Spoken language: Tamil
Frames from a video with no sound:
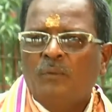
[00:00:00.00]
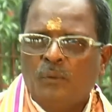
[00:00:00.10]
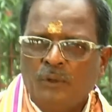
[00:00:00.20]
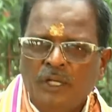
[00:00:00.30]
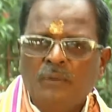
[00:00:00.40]

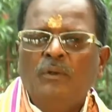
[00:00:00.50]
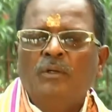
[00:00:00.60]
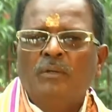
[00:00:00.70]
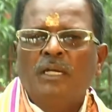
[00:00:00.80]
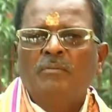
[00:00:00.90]
ஒன்றே ஒன்று
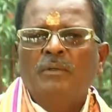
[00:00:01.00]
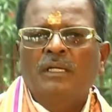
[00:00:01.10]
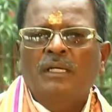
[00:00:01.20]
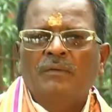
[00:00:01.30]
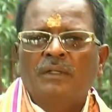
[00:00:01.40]
மன
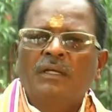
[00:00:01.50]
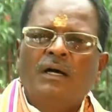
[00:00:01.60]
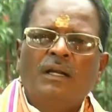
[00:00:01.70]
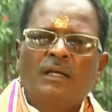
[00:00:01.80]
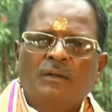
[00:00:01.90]
அமைதிக்கு வந்து
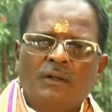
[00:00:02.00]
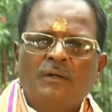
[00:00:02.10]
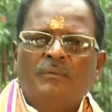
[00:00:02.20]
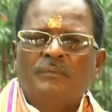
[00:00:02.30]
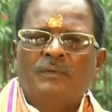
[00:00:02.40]
ஆலயம் தான்
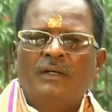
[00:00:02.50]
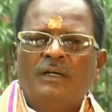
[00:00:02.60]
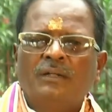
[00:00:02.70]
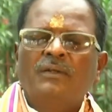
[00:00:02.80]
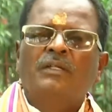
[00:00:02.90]

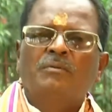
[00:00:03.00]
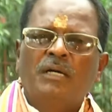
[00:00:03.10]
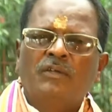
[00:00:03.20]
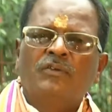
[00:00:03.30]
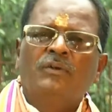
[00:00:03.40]
அதுவும் இந்த
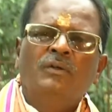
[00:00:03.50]
மாதம்